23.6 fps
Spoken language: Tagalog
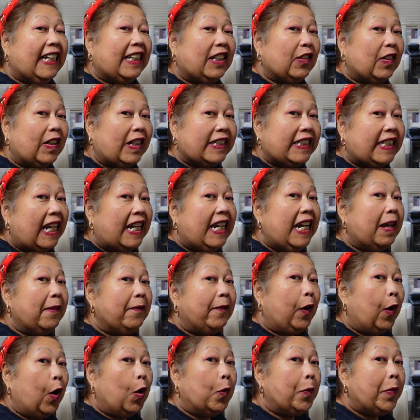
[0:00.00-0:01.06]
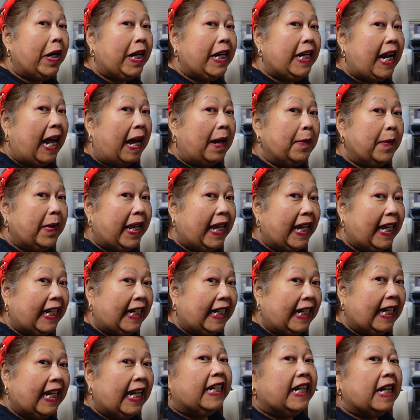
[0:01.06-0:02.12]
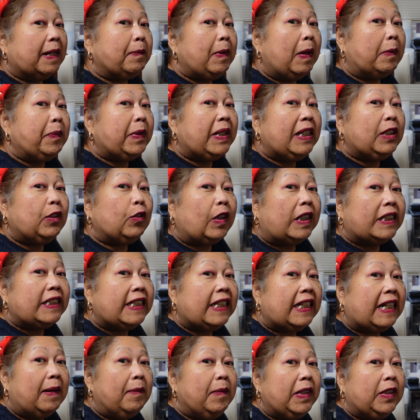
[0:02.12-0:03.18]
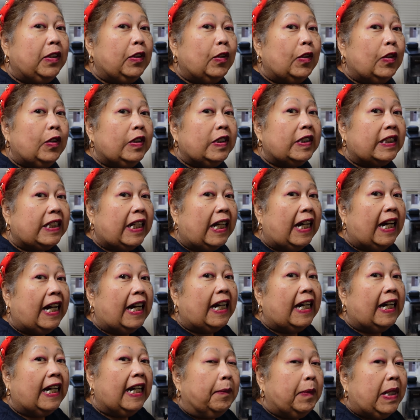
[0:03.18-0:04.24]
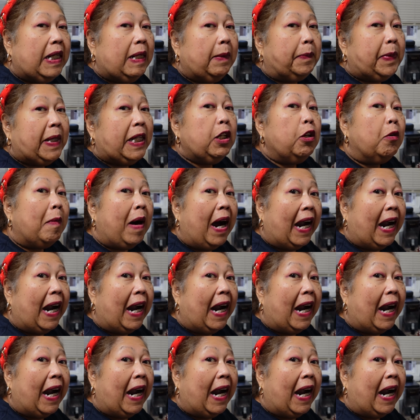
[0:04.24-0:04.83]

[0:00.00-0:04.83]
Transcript: Ito kasi leftover namin. Nagpaprito kasi kami doon sa Filipino